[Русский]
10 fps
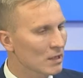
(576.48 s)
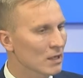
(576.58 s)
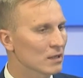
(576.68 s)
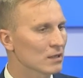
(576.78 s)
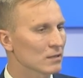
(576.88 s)

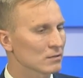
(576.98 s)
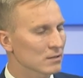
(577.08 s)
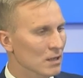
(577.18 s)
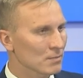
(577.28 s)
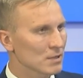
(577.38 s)
э,
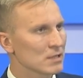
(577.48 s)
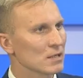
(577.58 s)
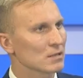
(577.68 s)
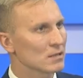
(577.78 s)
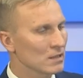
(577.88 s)
слабый
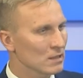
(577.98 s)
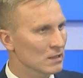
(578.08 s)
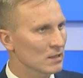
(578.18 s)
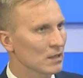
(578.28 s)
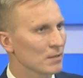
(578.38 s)
снег,
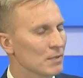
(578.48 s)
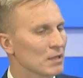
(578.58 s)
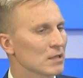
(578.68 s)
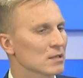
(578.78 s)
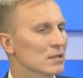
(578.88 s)
сильные
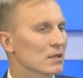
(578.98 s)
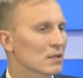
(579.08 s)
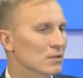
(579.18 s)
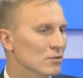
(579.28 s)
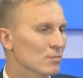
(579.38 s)
обильные
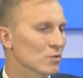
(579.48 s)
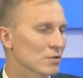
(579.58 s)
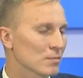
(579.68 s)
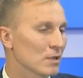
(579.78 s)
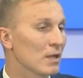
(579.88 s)
осадки, чтобы можно
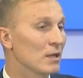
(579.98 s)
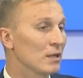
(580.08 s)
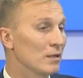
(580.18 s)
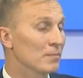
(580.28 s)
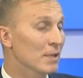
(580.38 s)
было
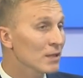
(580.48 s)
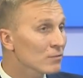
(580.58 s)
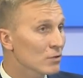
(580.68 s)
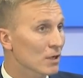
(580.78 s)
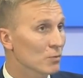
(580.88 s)
и
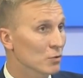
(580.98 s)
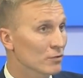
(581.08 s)
плановую работу